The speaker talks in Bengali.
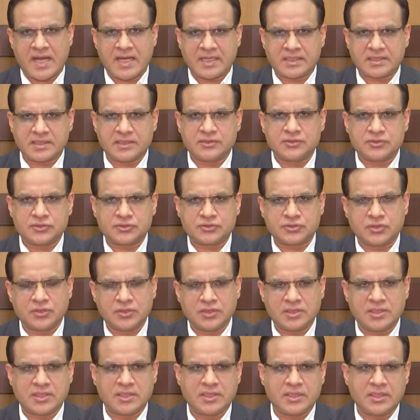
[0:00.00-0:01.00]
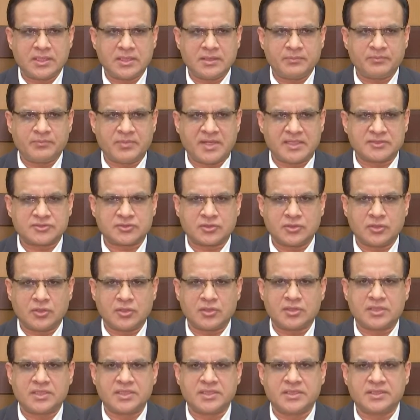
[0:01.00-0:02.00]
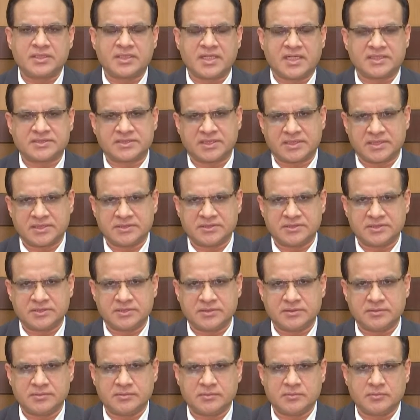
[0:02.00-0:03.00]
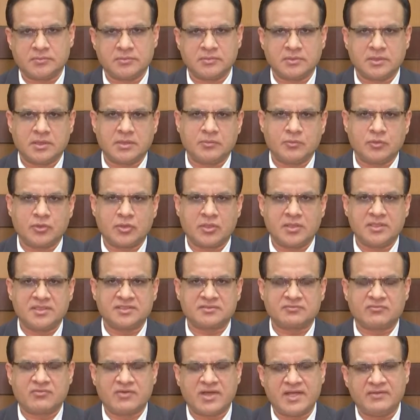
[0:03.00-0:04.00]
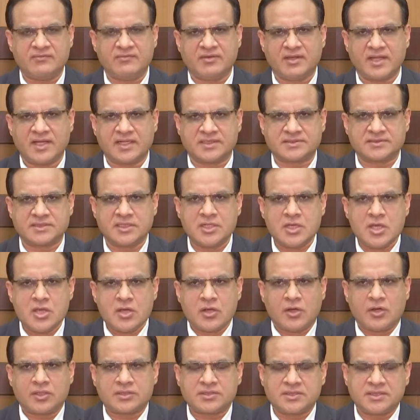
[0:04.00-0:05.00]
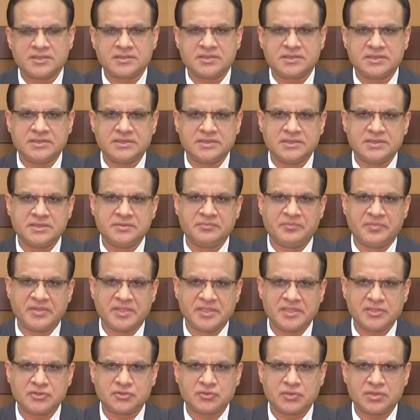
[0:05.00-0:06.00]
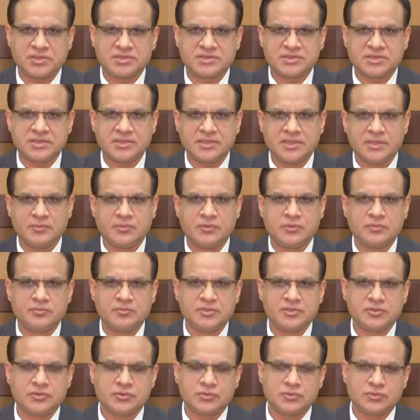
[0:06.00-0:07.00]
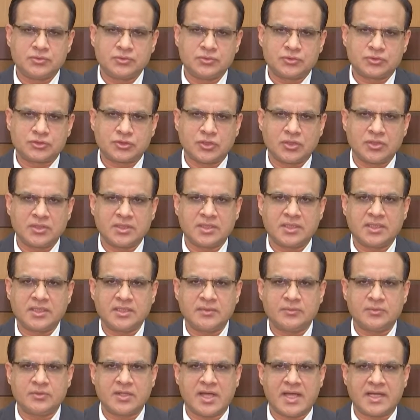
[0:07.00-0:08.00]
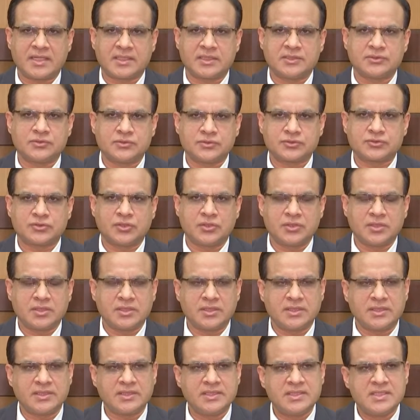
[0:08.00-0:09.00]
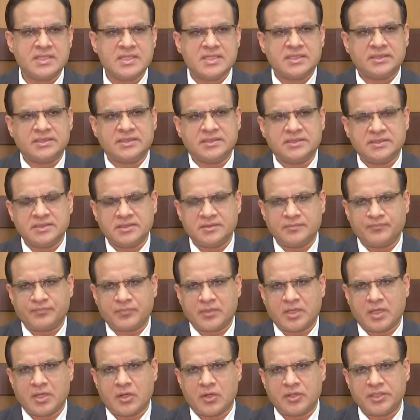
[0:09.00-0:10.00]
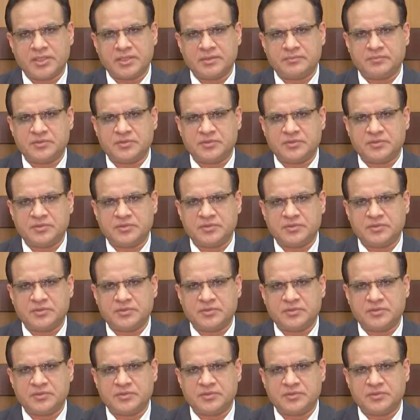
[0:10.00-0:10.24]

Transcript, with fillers: আক্রান্ত সংখ্যা পাঁচ লক্ষের কাছাকাছি মোরালেস ফাইভ লাখস অর্থাৎ দিন দিন বেড়েই চলেছে এবং মৃত্যুর সংখ্যা এবং আক্রান্তর সংখ্যা দিন দিন অনেক